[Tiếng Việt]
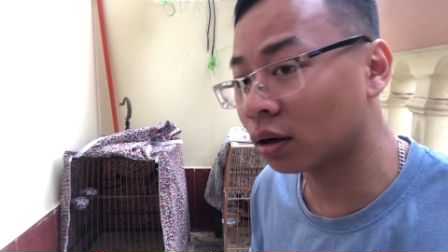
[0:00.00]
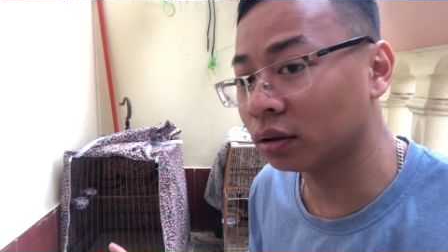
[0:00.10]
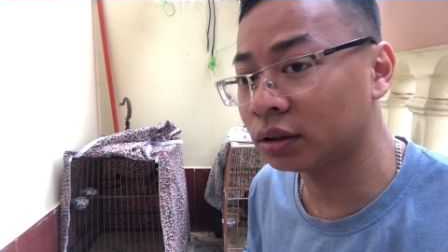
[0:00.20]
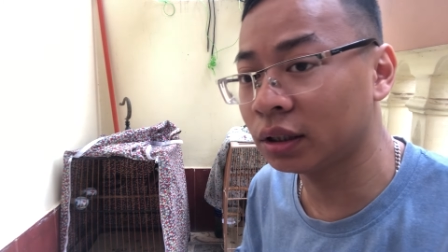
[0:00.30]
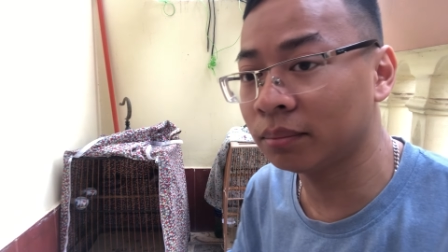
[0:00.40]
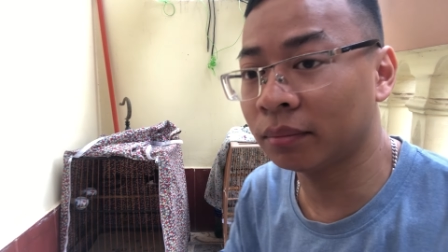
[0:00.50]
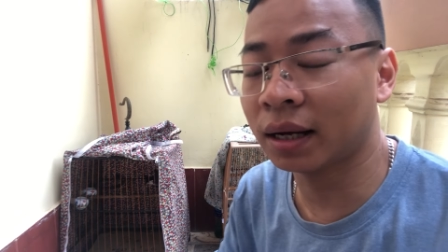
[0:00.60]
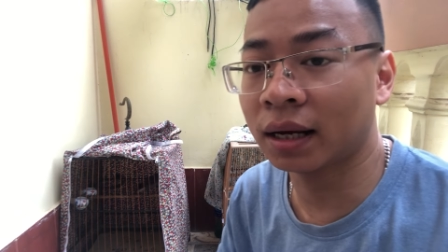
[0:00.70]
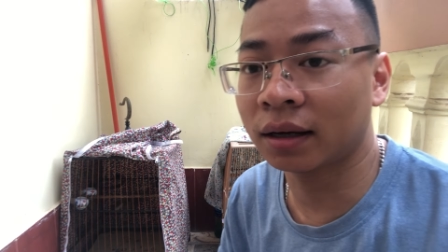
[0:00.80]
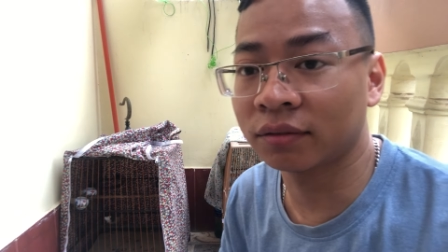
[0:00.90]
con chim
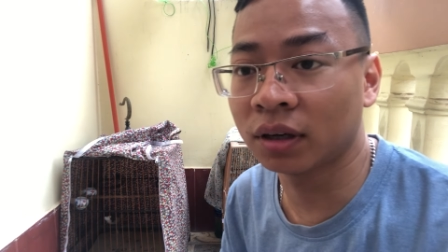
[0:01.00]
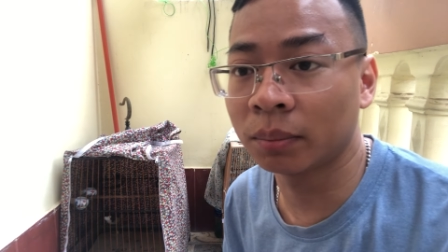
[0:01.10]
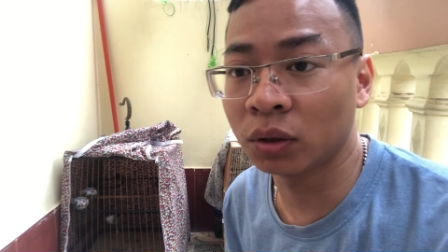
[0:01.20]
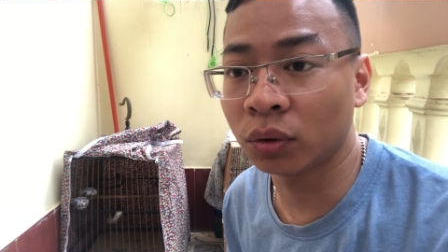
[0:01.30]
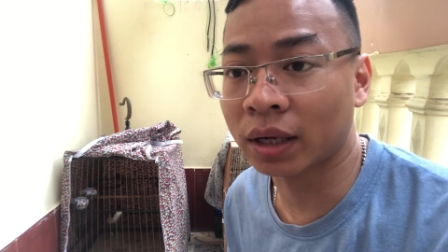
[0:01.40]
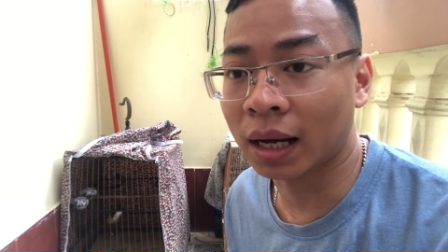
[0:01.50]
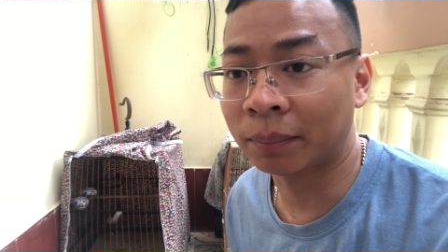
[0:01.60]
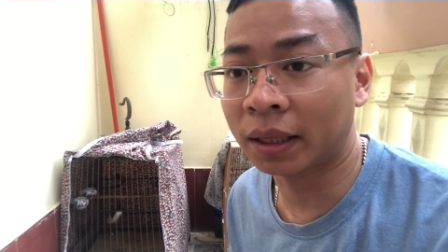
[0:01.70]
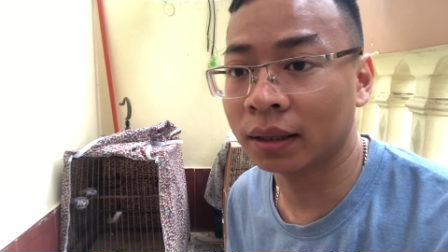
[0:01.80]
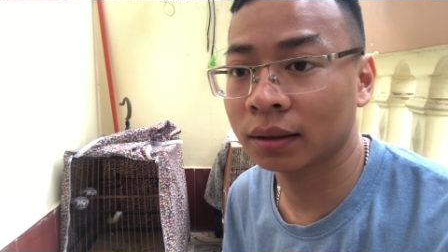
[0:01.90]
mà vừa mới đổi
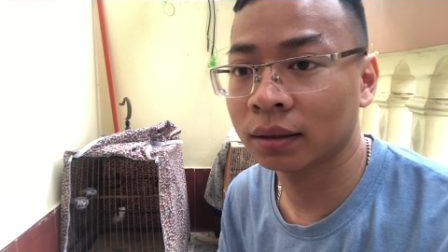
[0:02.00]
cám này,